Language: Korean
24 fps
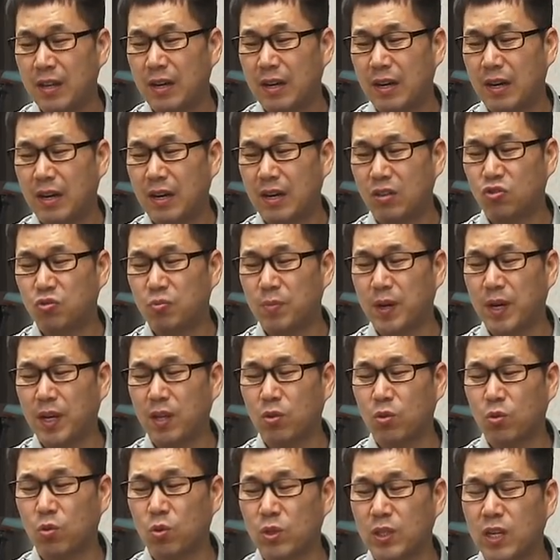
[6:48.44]
아,
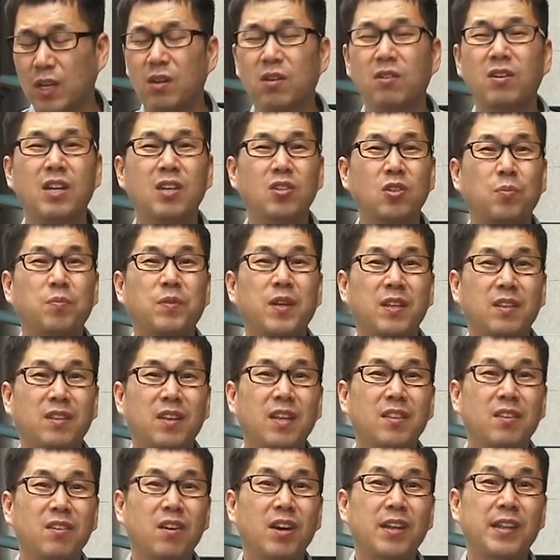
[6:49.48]
주말에도 또 촬영을 해서 업데이트
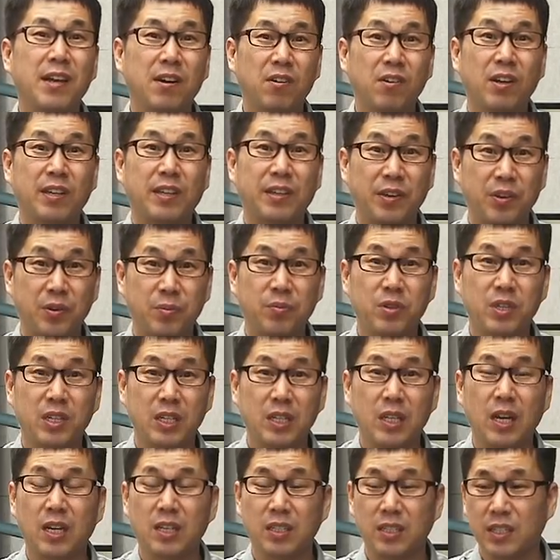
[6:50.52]
해드려야 될 것 같아요. 여러분들
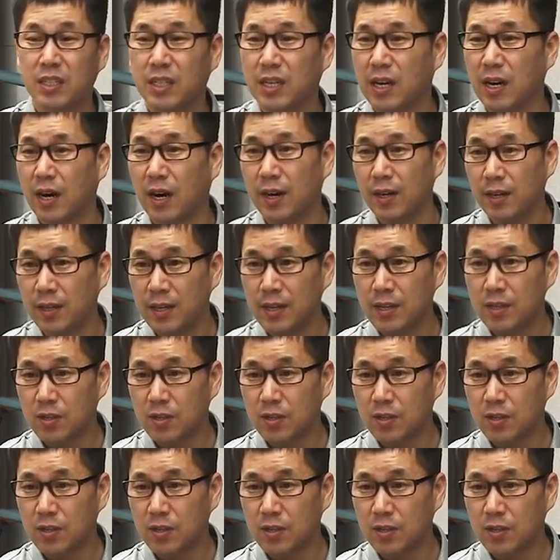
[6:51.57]
기다리시니까.